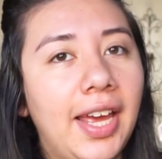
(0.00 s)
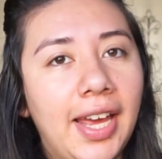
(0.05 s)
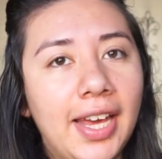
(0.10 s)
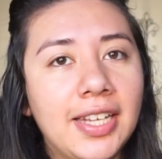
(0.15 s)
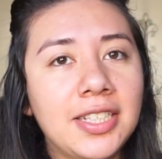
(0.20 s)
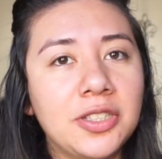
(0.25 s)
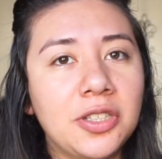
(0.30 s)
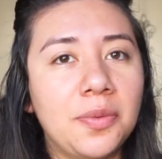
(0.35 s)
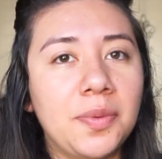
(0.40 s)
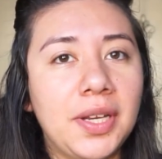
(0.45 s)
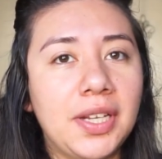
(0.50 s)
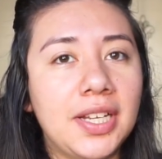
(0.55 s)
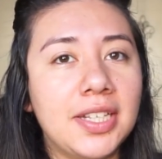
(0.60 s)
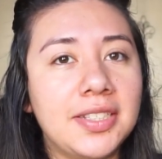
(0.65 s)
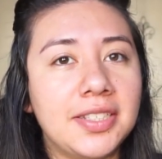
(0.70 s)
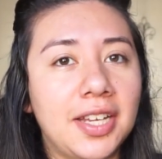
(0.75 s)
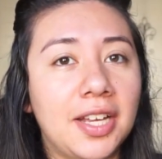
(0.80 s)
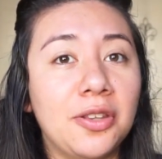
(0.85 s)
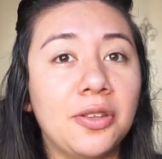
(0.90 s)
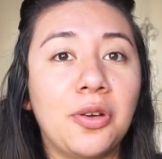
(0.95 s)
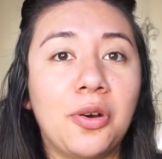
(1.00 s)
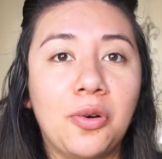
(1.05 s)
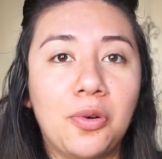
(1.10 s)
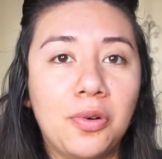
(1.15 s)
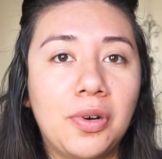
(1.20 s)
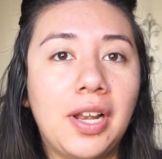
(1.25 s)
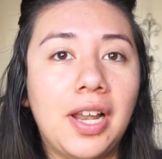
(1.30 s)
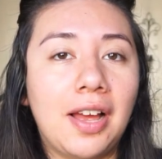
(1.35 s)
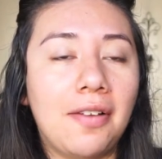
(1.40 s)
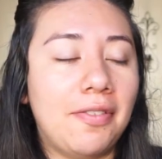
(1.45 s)
Esto viene siendo
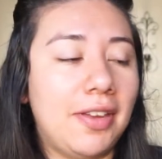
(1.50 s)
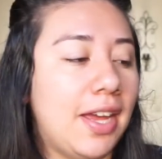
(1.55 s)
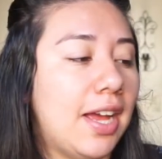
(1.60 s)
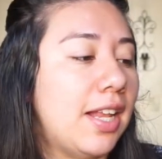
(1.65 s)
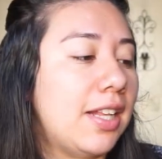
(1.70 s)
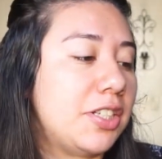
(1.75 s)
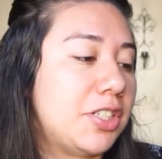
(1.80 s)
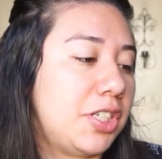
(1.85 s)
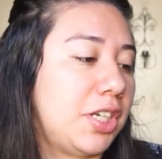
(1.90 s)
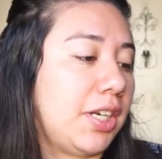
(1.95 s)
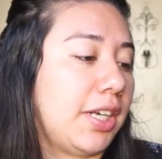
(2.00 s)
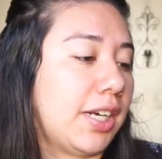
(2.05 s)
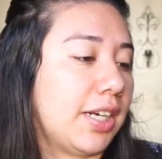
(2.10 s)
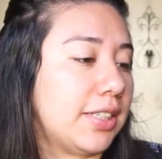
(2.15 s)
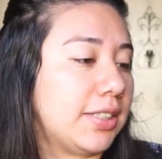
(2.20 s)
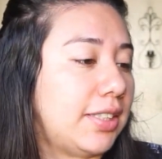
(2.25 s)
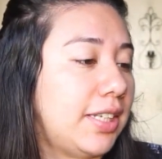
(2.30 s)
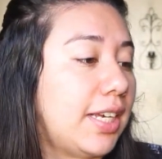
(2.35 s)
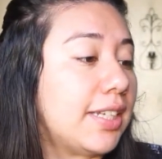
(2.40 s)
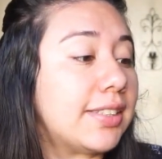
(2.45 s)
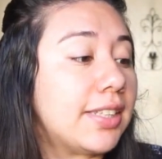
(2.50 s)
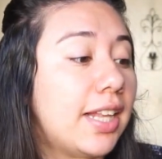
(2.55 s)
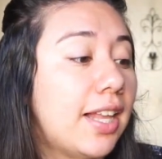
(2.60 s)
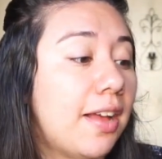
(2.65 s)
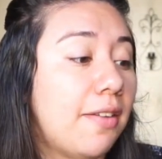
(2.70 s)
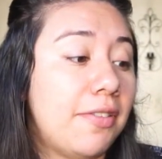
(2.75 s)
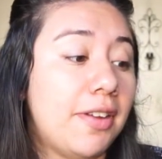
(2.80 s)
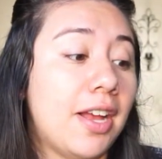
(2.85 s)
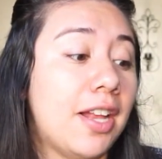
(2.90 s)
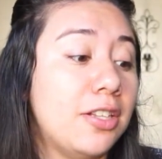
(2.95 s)
un labial, chicas, y este
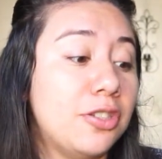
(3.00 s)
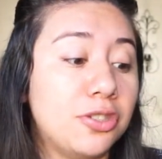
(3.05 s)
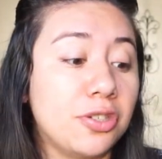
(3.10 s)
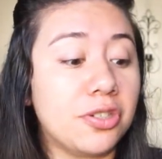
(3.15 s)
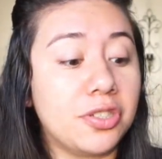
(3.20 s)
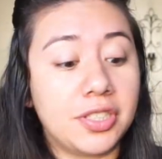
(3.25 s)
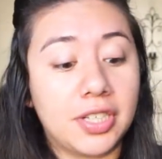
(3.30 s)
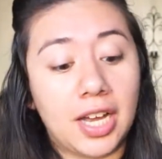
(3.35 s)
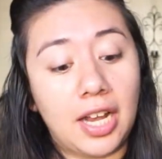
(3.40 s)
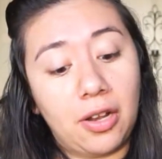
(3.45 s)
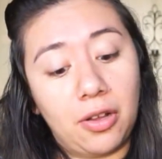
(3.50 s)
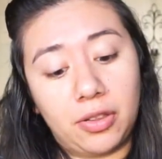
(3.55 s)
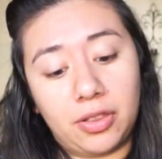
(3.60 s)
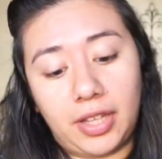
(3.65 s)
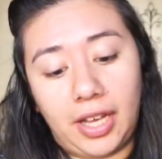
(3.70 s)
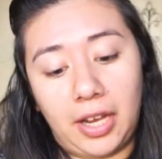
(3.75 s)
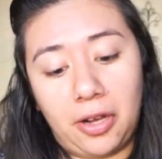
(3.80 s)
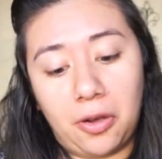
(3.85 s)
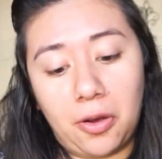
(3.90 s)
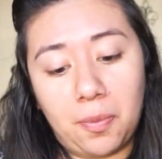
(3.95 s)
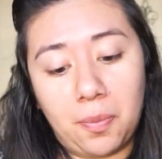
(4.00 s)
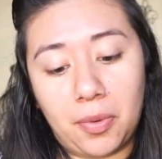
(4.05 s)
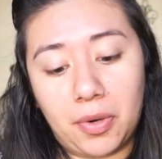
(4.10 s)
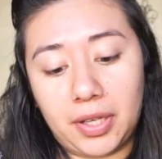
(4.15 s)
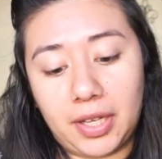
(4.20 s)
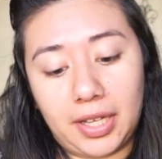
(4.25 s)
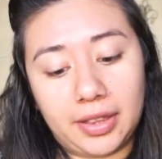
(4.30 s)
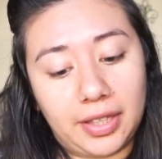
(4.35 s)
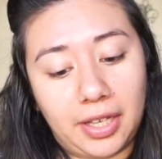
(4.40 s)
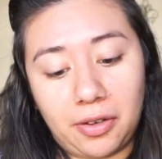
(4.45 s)
labial yo ya lo tengo
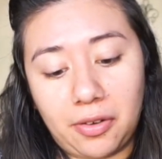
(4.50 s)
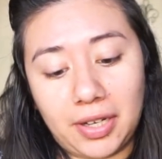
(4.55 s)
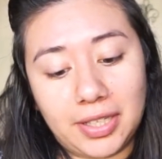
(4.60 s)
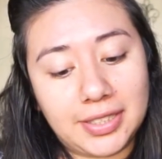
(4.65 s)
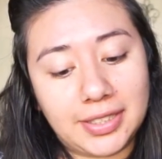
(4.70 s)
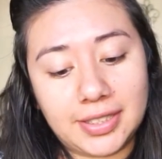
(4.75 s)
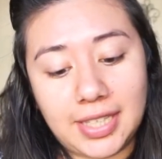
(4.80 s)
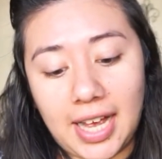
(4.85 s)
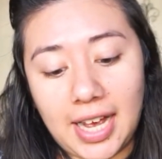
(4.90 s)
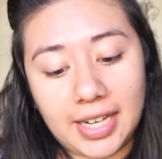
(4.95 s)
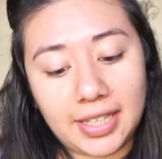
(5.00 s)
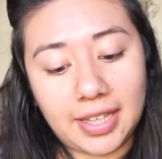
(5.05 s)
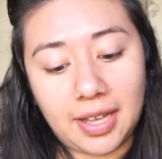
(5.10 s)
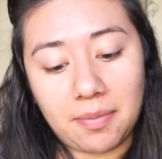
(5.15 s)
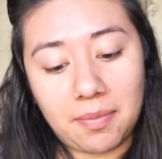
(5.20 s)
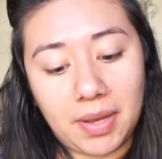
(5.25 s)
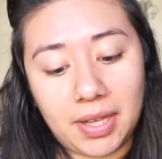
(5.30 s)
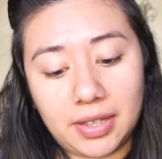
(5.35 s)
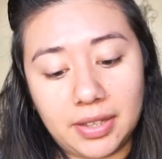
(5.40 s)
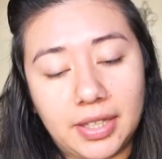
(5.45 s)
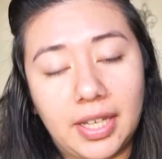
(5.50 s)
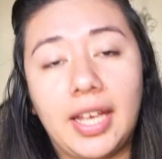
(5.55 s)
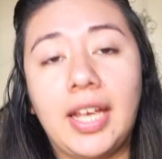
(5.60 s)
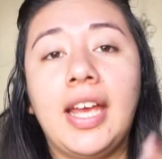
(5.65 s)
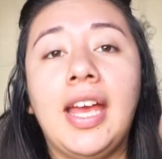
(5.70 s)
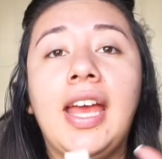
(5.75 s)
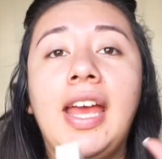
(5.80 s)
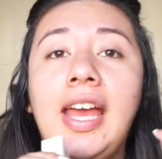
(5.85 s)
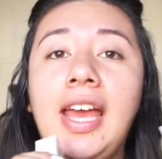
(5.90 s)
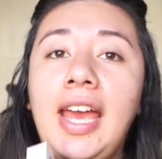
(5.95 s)
porque tengo
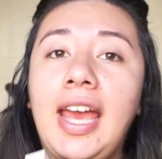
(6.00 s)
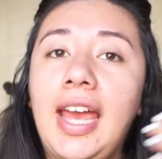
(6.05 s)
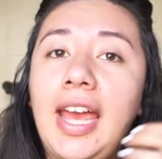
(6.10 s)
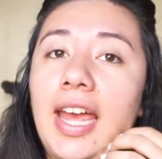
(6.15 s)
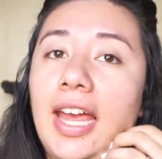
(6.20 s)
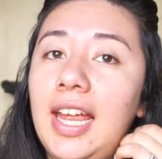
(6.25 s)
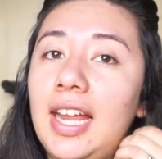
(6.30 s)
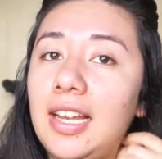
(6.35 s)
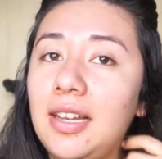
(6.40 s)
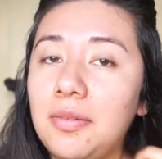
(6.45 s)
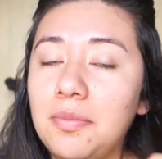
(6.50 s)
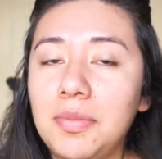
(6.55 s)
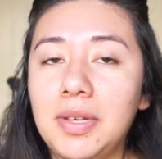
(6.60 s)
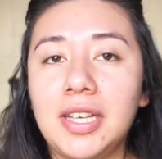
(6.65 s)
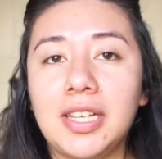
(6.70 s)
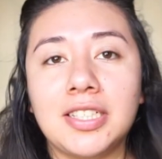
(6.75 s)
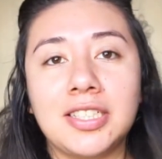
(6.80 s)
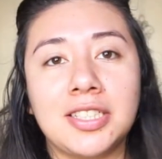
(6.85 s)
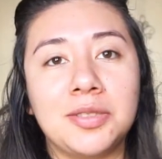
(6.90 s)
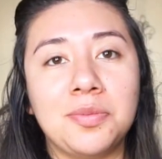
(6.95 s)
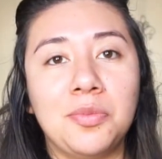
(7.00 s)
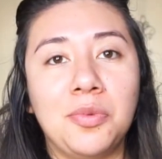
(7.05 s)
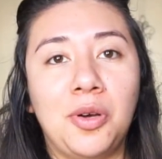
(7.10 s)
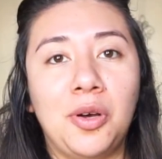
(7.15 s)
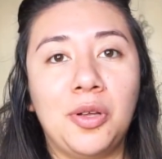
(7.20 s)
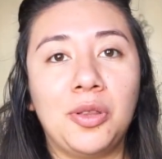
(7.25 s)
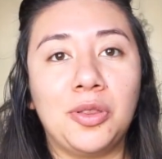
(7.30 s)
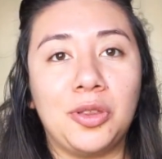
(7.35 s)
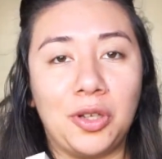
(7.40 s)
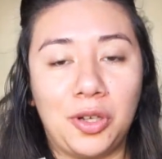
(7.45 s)
exactamente el
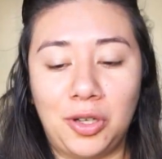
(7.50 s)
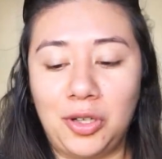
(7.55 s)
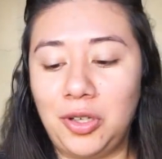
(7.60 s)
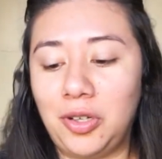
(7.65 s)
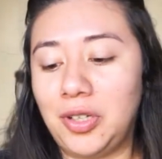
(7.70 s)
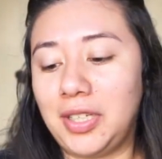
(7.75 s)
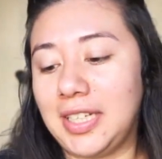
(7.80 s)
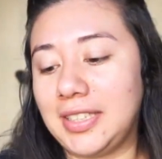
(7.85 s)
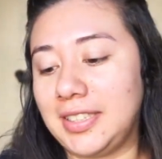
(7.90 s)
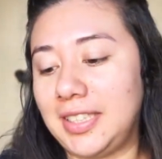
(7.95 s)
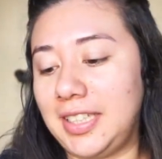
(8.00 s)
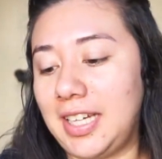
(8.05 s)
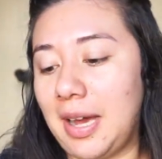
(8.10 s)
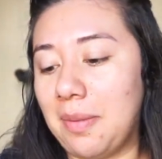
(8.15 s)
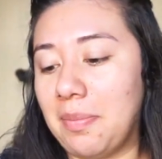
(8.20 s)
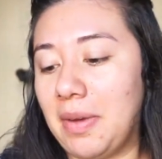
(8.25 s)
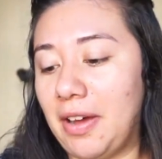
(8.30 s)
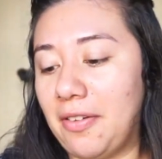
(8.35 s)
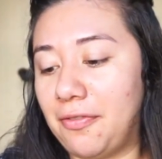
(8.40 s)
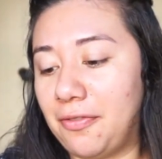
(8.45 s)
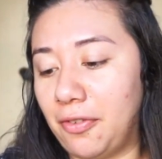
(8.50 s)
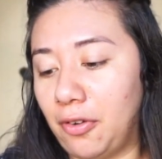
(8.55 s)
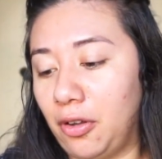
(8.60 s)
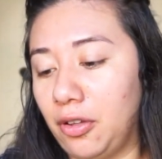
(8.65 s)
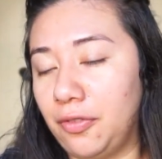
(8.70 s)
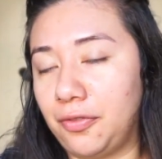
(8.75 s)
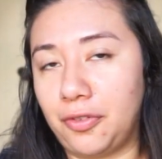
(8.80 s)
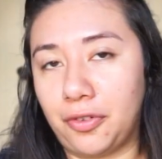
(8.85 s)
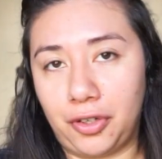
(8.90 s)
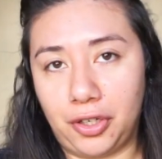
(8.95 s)
mismo tono que se llama
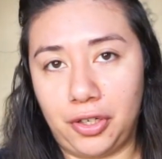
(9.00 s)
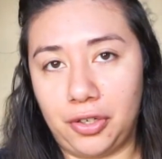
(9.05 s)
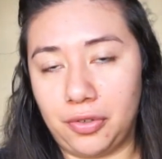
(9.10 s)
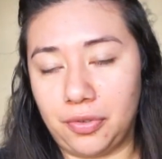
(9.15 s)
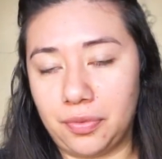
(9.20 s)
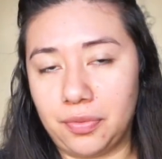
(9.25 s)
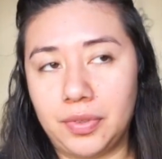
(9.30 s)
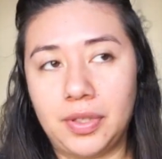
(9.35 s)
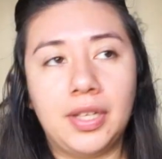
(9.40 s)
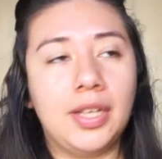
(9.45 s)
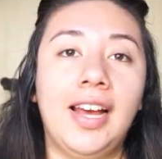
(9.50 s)
Fall For You